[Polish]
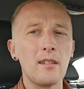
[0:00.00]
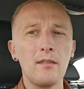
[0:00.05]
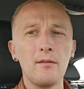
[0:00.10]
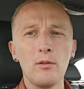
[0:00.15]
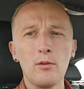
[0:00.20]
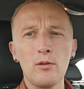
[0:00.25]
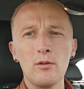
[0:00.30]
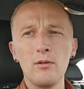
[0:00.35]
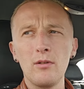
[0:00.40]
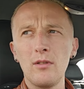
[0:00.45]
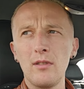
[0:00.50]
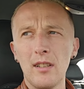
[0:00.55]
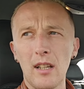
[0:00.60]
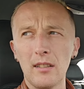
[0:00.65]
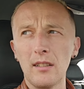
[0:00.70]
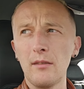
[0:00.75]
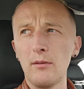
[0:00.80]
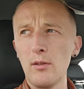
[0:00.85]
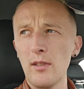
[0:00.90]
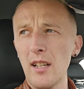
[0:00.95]
tych, wózku,
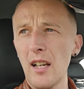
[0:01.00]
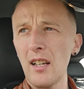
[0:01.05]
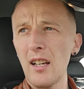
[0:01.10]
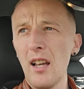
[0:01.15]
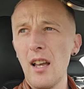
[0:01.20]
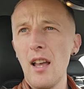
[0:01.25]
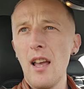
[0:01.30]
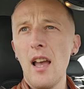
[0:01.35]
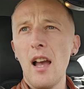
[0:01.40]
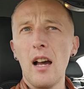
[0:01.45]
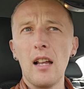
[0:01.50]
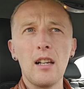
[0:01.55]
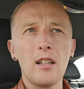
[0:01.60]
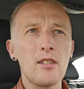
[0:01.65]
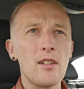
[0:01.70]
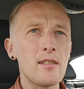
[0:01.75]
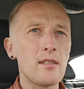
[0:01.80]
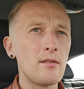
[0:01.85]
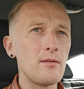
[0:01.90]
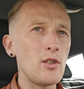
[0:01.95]
na tych wózkach, ale
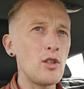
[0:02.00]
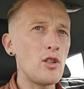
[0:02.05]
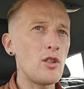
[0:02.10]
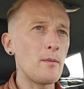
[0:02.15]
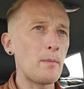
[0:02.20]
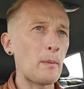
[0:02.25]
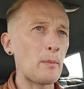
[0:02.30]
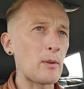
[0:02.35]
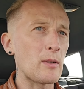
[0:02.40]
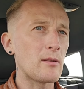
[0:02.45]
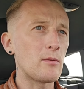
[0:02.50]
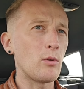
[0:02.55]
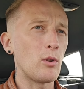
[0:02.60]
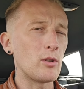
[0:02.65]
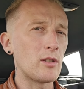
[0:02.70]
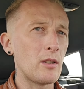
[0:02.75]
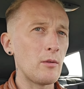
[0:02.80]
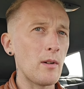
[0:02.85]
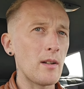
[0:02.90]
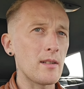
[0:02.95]
często widzi się po prostu
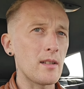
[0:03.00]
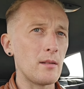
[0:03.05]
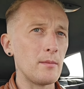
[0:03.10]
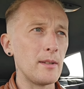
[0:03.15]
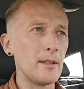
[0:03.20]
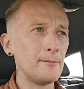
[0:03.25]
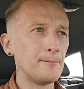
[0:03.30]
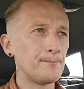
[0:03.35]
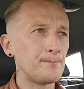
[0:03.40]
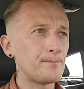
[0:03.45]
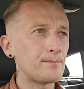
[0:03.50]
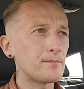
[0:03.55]
otyłe osoby,